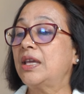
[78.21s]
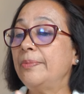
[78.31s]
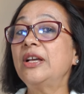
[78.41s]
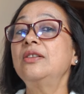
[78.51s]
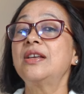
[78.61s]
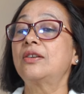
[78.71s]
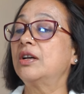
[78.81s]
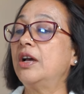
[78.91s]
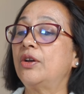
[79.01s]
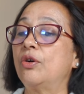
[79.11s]
केमिकल
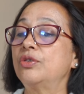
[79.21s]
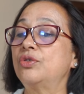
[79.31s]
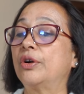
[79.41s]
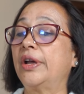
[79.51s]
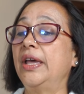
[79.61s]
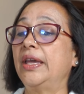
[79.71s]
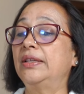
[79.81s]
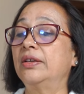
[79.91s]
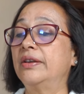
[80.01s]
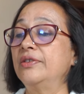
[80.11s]
सेक्टर का एक और स्टॉक है
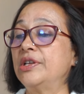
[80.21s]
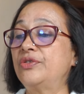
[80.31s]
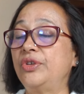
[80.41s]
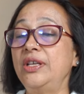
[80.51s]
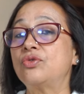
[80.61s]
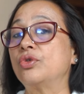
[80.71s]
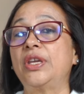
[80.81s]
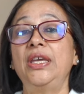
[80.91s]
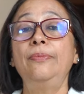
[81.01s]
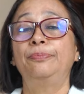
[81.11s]
एथर इंडस्ट्रीज जो
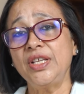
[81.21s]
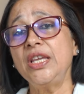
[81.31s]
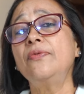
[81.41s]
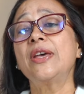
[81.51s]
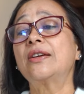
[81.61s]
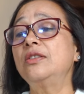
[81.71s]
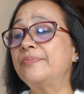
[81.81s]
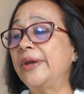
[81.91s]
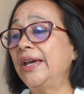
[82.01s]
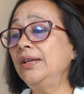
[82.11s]
कि ई
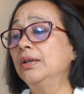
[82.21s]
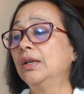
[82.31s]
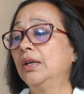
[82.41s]
व्हीकल्स में है